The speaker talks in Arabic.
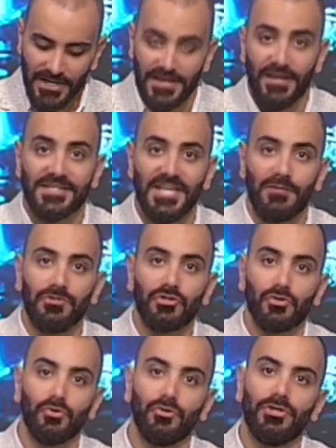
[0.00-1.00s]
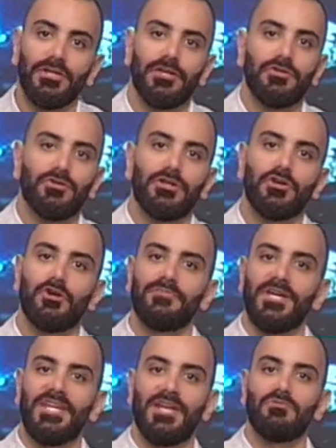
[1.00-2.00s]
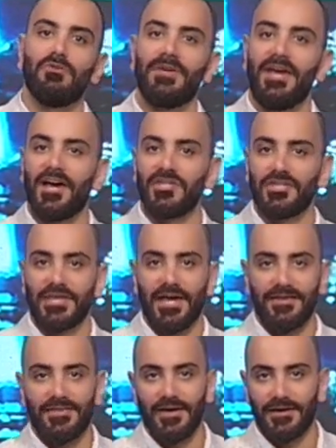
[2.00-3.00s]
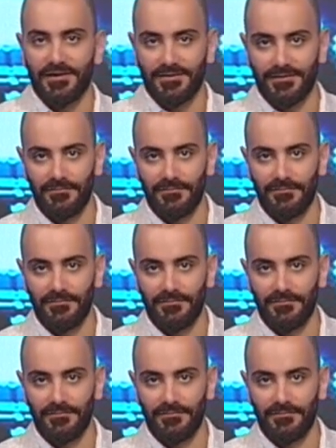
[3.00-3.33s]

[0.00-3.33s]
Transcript: الناس عم تقول انه اليوم نحن مو بحاجه اعذار